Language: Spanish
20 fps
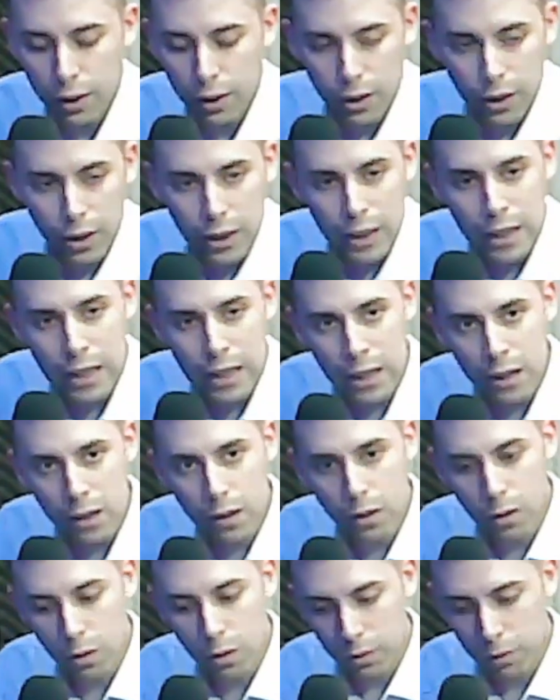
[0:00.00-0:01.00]

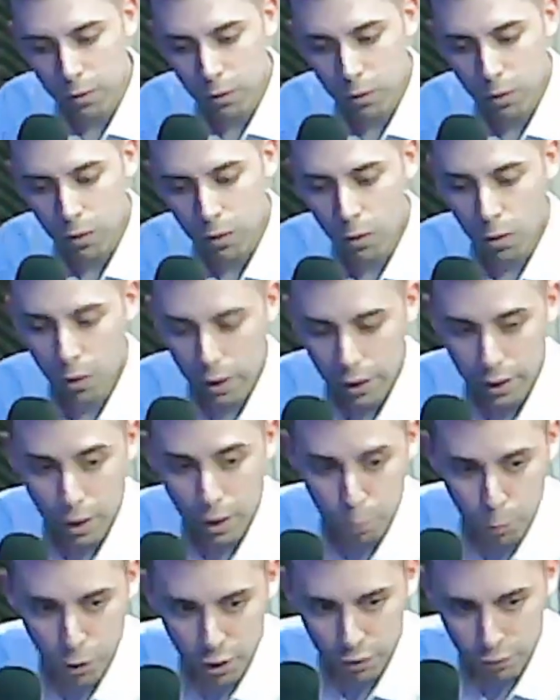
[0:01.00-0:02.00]
Y horas
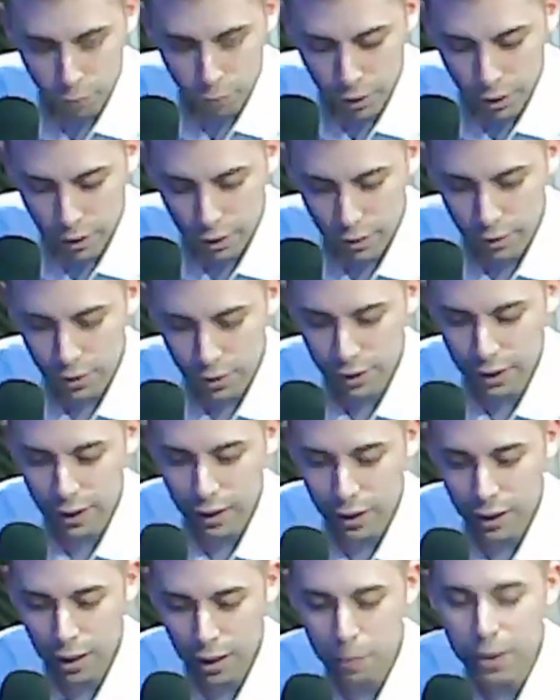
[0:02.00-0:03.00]
después fue de
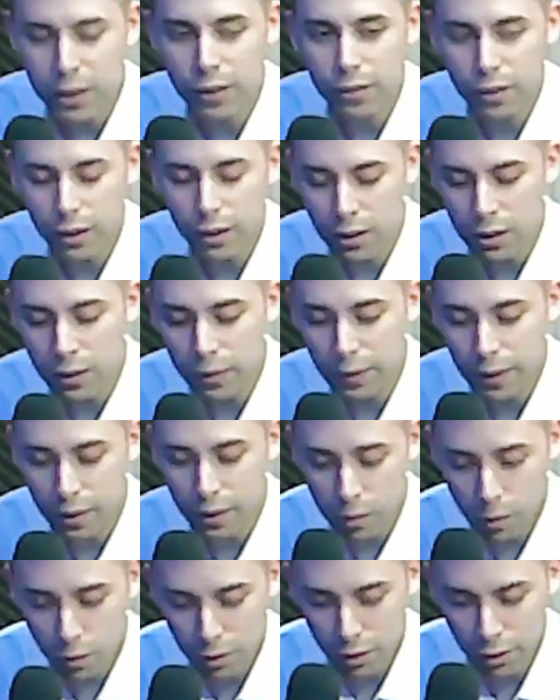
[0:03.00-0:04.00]
que la ministra del
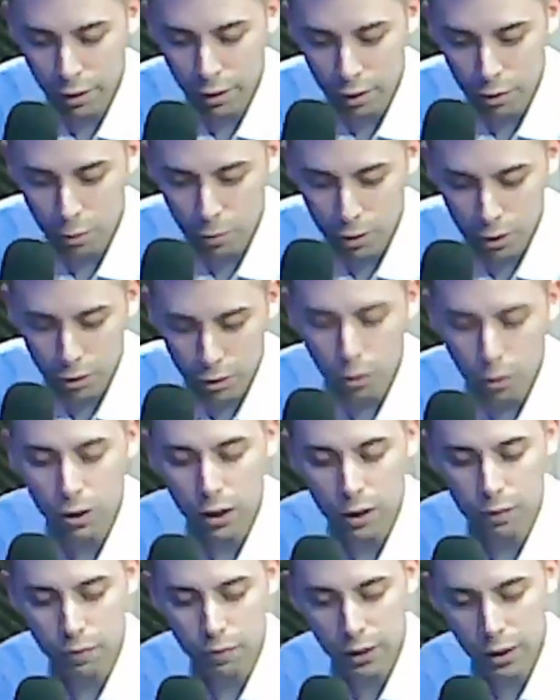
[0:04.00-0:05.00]
Interior del Reino Unido los
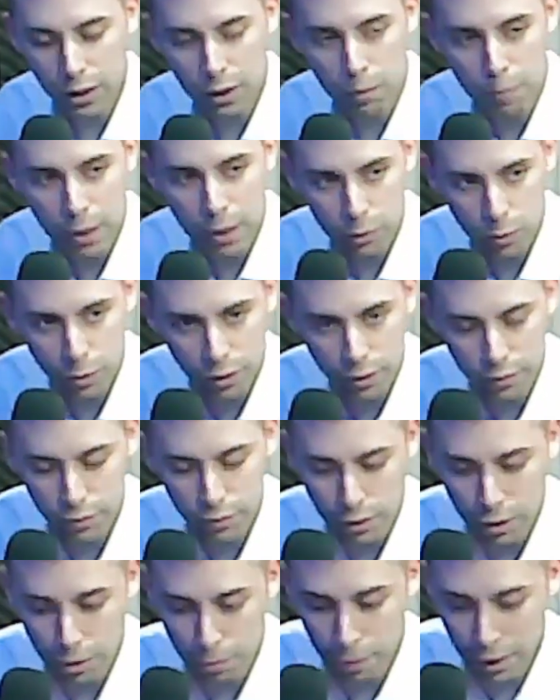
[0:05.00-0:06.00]
calificara de matones
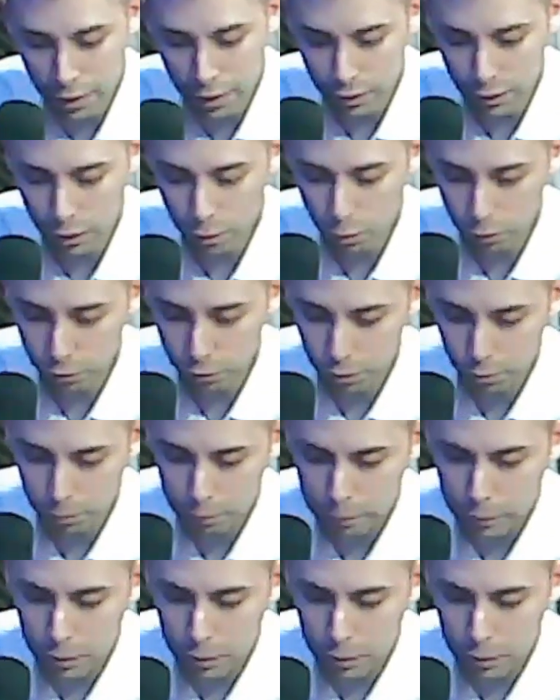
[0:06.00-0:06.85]
y vándalos.